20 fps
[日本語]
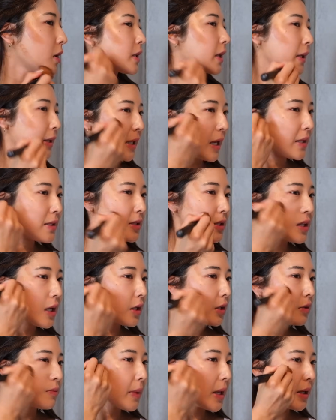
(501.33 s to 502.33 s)
な
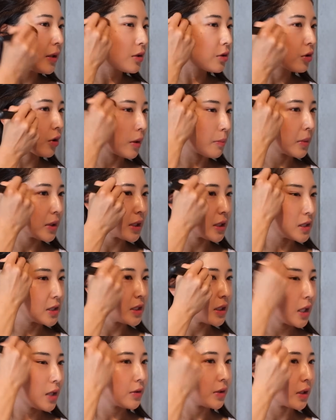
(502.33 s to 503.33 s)
ナチュラルメイクとはまた
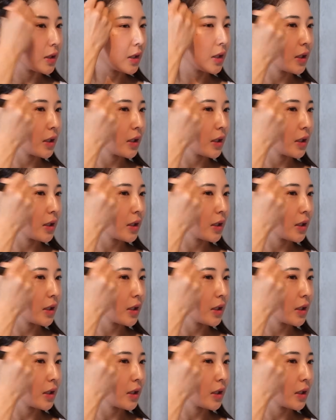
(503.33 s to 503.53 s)
違うね